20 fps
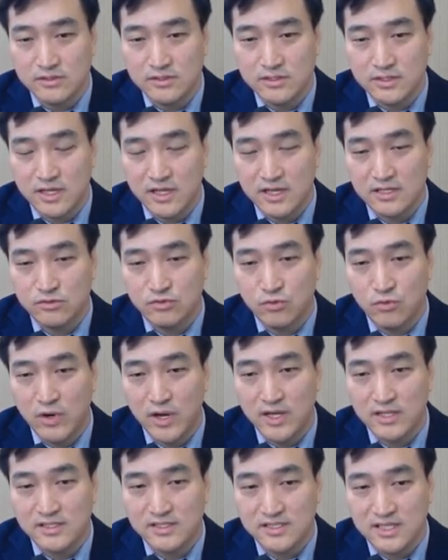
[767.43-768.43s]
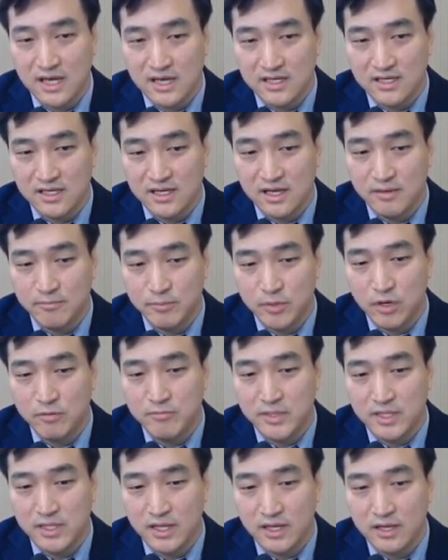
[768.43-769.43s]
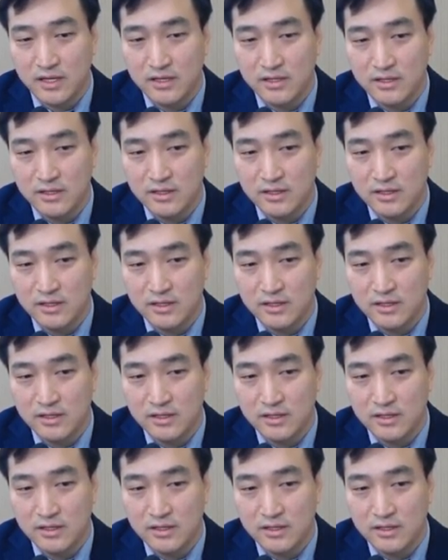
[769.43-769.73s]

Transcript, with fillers: 되게 좋아하는 장기가 뼈입니다.